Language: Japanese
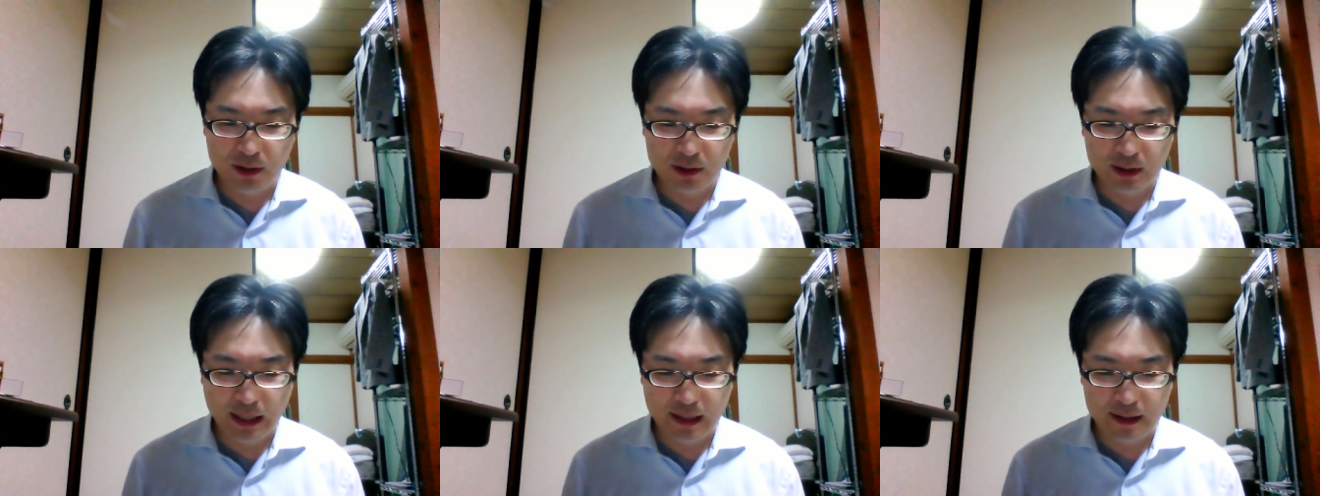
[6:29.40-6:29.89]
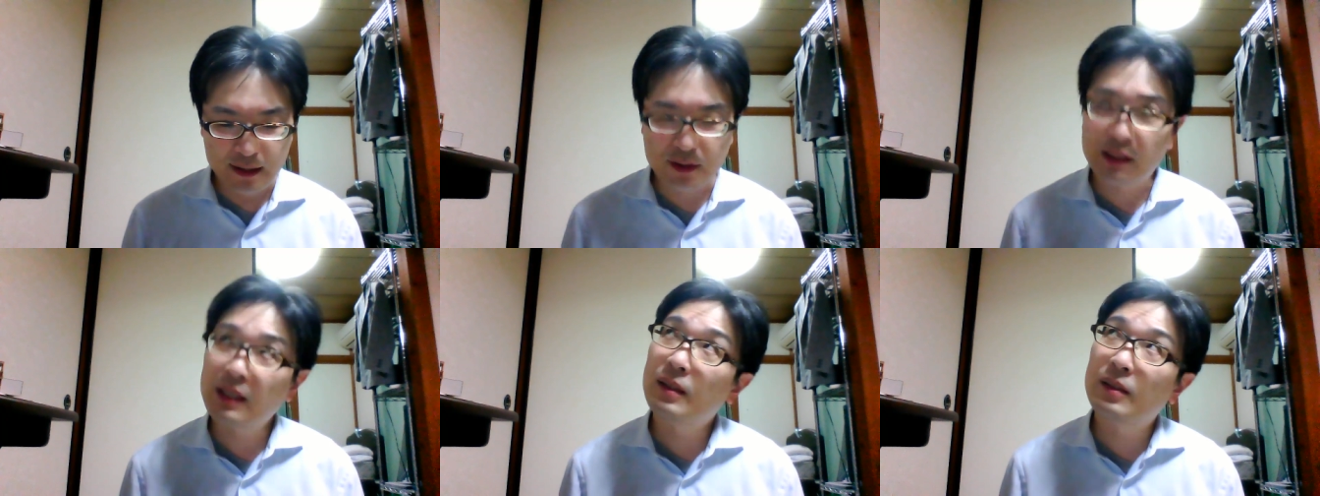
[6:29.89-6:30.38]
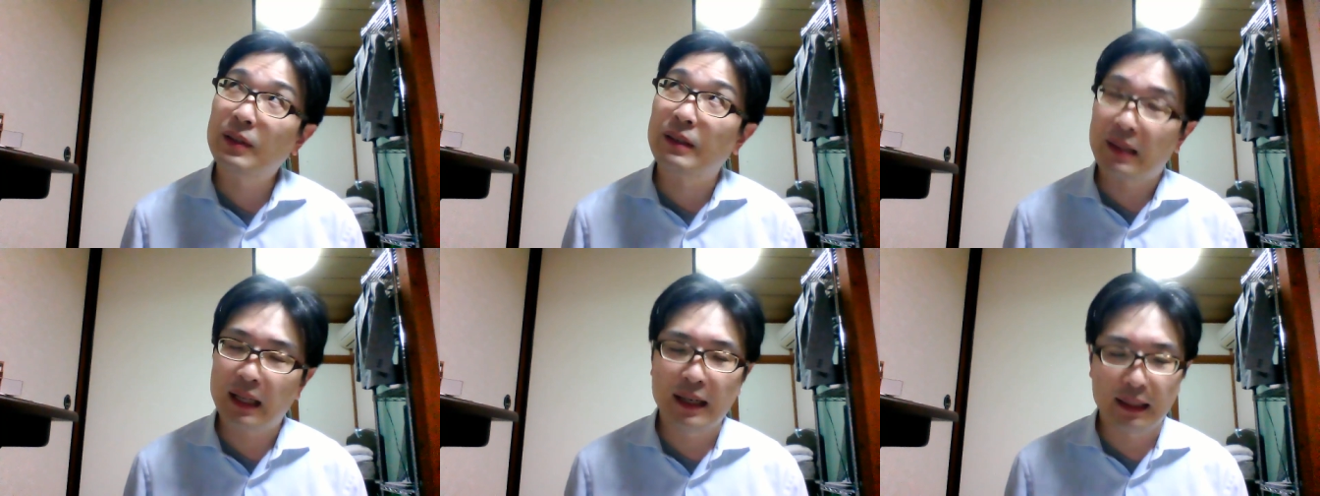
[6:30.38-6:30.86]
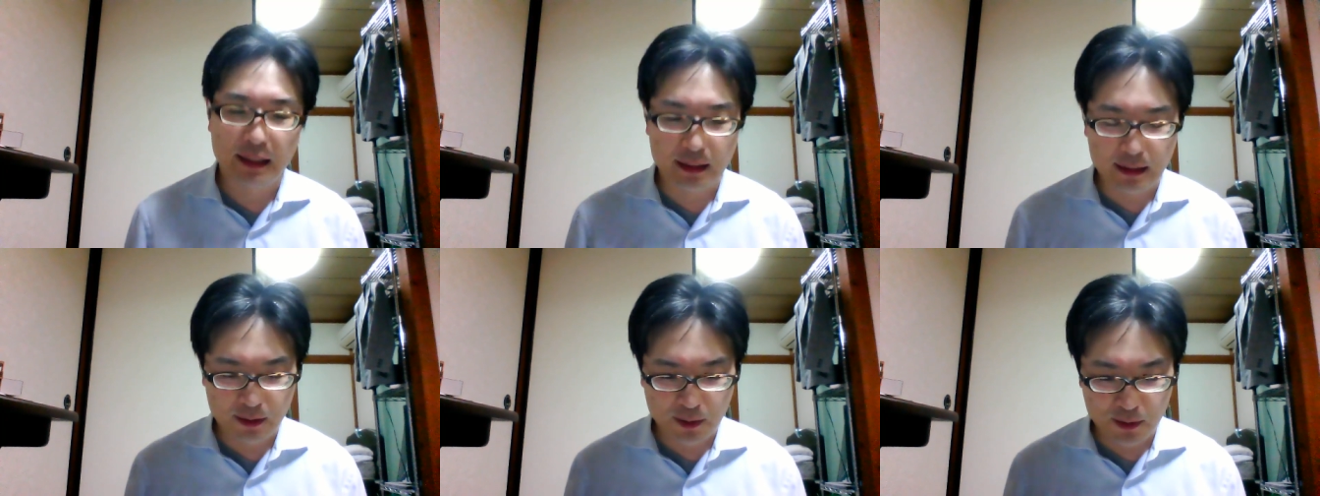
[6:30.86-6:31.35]
ロぐらい、10そうですね、離れ
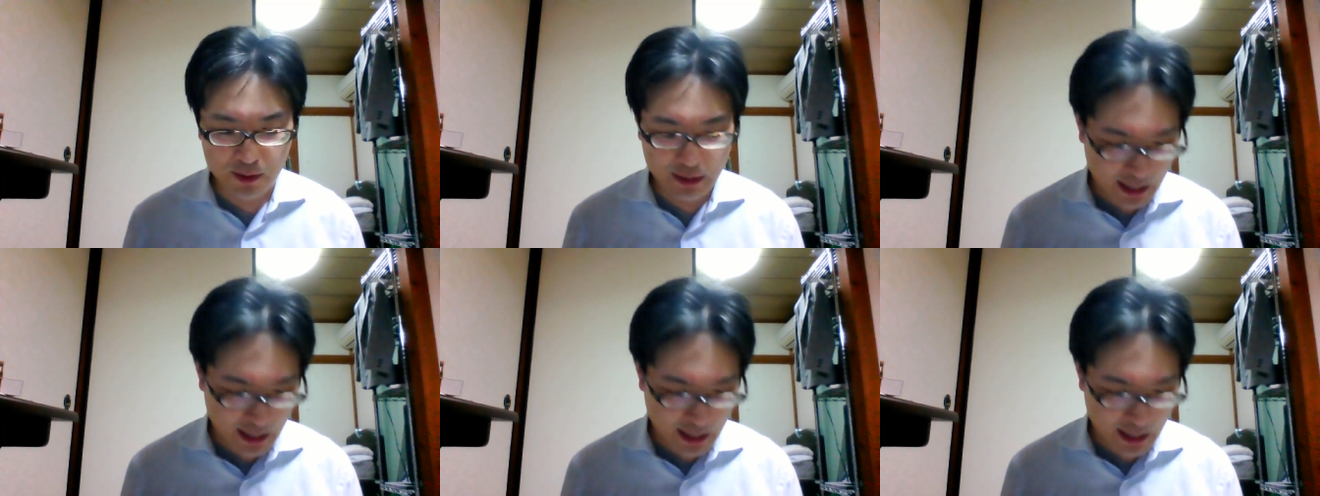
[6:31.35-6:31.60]
たところ